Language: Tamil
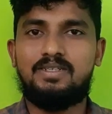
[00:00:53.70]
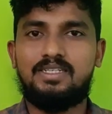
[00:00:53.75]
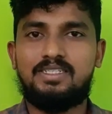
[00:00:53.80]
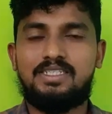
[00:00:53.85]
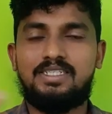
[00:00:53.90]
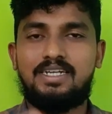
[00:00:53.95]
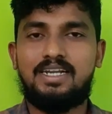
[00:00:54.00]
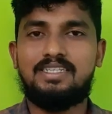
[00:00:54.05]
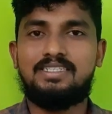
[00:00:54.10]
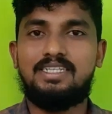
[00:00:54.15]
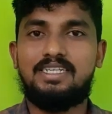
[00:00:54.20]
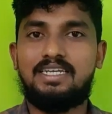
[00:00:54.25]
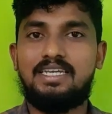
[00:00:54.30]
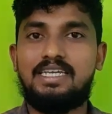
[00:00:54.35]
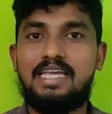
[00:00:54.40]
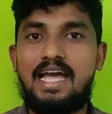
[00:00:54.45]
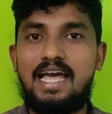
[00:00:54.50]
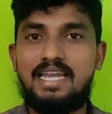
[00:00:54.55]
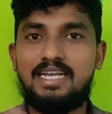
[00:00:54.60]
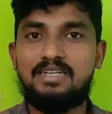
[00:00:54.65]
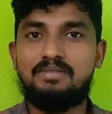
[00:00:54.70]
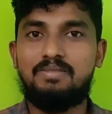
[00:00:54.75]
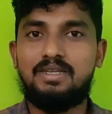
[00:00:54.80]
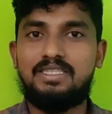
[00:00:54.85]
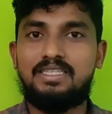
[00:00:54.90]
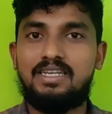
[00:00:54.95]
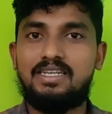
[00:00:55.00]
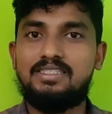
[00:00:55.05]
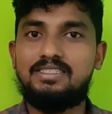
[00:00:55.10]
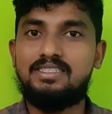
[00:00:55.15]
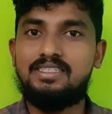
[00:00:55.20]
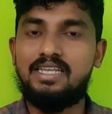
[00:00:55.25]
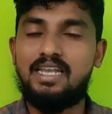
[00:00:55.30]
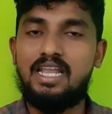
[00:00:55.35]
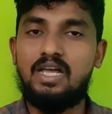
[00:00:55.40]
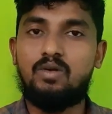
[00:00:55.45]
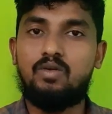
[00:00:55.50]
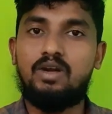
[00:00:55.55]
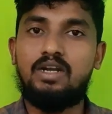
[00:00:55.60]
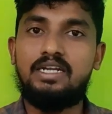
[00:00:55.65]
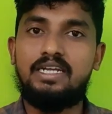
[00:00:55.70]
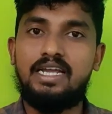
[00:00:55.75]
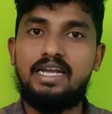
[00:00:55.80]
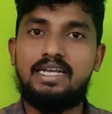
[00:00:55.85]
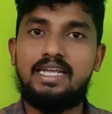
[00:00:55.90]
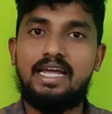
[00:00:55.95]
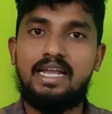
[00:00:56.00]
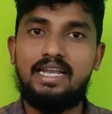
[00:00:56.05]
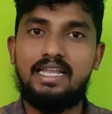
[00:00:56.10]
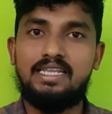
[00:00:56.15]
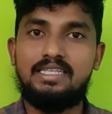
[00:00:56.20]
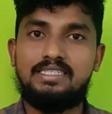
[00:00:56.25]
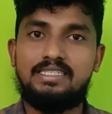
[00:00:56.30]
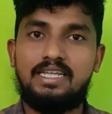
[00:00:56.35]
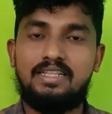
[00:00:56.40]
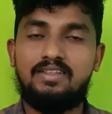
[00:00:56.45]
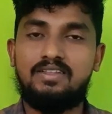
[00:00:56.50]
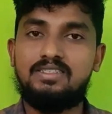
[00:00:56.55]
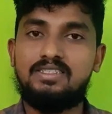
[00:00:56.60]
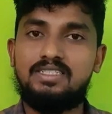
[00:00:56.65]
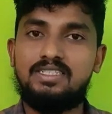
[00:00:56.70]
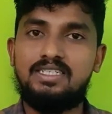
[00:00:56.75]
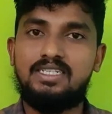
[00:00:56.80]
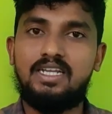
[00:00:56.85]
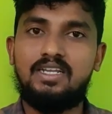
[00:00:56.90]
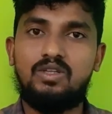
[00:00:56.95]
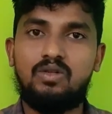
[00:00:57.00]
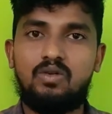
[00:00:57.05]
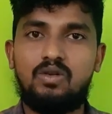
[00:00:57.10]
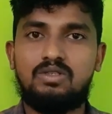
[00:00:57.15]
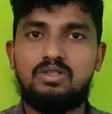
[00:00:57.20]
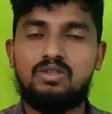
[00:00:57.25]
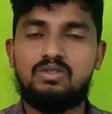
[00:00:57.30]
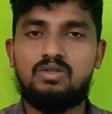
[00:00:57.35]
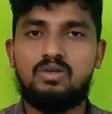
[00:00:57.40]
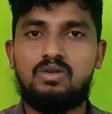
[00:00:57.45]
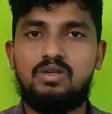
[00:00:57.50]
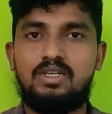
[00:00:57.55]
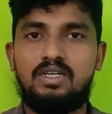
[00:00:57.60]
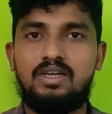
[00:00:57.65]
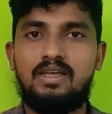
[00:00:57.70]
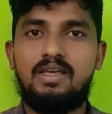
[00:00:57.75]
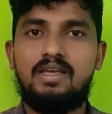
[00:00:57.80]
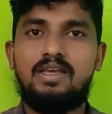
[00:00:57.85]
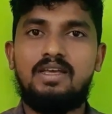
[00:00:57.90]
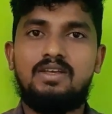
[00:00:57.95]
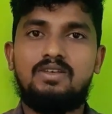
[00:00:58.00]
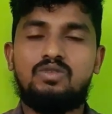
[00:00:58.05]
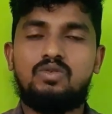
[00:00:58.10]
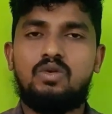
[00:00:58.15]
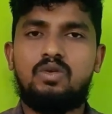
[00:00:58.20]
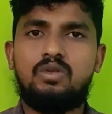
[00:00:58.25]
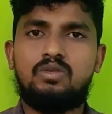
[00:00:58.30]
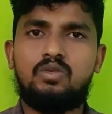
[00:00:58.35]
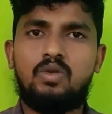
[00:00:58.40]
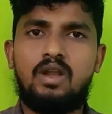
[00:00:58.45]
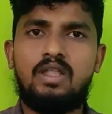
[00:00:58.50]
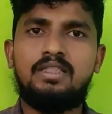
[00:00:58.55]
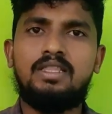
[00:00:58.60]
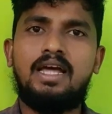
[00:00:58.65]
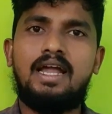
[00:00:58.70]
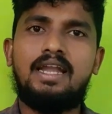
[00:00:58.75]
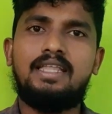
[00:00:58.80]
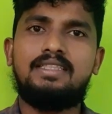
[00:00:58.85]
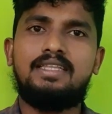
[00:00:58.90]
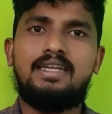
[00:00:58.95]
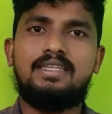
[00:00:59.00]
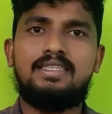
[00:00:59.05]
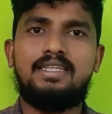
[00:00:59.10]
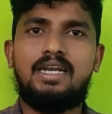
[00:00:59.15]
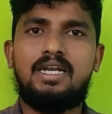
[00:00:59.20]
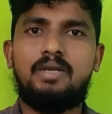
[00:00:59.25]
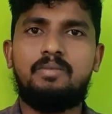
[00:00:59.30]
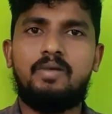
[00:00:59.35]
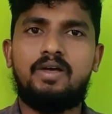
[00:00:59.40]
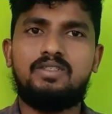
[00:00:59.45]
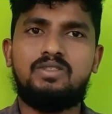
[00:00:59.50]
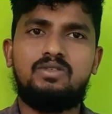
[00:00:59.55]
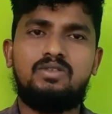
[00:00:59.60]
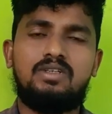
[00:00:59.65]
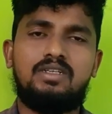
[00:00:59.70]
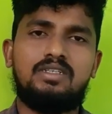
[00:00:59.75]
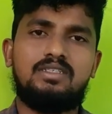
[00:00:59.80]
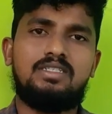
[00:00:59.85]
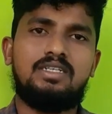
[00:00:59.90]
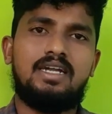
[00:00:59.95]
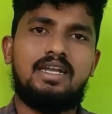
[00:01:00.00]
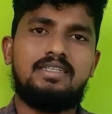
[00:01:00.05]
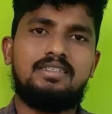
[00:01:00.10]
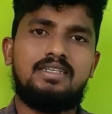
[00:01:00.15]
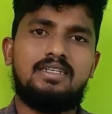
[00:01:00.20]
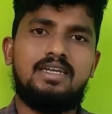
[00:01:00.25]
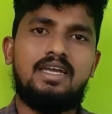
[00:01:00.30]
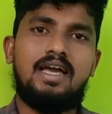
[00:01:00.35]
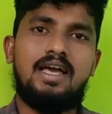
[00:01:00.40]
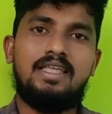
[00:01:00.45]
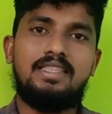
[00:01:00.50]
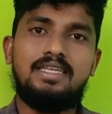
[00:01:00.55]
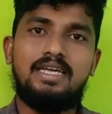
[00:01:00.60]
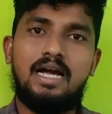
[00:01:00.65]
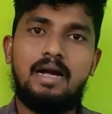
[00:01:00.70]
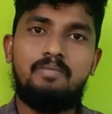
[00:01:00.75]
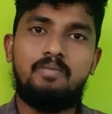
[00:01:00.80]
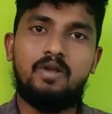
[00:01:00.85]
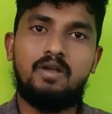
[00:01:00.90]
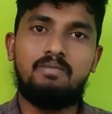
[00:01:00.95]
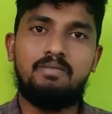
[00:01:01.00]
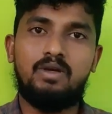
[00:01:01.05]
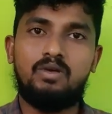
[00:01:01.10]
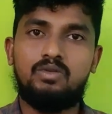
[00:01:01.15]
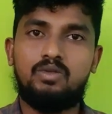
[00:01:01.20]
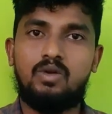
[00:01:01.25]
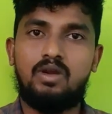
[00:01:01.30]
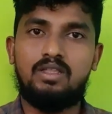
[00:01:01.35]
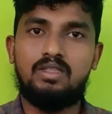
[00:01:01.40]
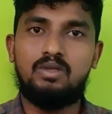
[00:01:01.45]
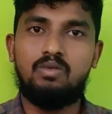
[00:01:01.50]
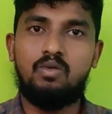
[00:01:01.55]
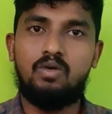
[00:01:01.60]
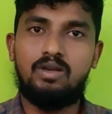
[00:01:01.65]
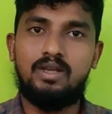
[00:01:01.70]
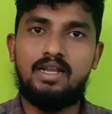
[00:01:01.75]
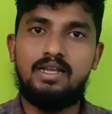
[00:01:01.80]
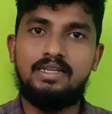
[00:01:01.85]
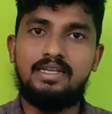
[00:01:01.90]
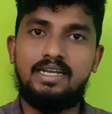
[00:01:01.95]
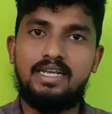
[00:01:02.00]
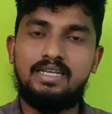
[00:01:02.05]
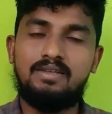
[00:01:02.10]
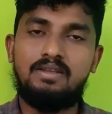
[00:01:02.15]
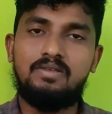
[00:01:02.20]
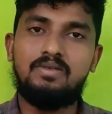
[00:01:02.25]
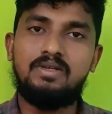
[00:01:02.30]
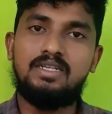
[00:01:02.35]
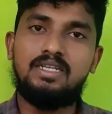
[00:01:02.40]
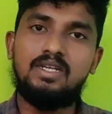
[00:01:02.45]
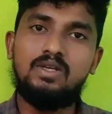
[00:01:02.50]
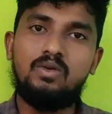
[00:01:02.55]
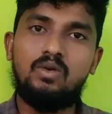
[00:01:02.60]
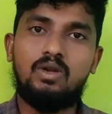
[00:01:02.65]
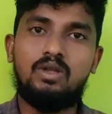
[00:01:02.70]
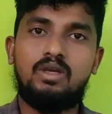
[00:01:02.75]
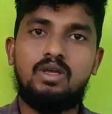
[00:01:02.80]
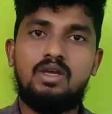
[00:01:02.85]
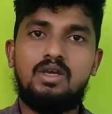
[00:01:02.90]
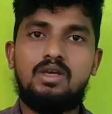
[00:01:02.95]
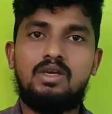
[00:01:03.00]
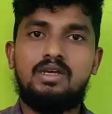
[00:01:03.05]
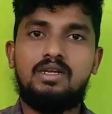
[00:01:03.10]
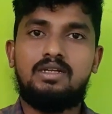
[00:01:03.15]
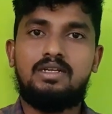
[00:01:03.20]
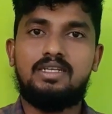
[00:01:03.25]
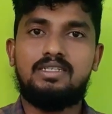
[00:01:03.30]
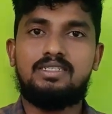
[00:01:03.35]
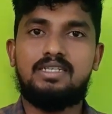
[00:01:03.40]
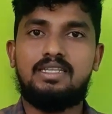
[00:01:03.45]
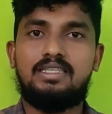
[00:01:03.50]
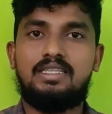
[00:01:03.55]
டெஸ்ட் uh, கிடச்சிருக்கு யாருக்குன்னு பார்த்தீங்கன்னா சில்லங்கோட டேட்டா அனலிஸ்ட் அதாவது ஜிடி நியூரோசன் சொல்லிட்டு ஸோ தொடர்ந்து அடுத்தடுத்து ரெண்டு பாசிட்டிவ் டெஸ்ட் கிடச்சிருக்கு அதுக்கப்புறமே தொடர்ந்து ஒரு நாள் இடையில விட்டு இன்னொரு டெஸ்ட்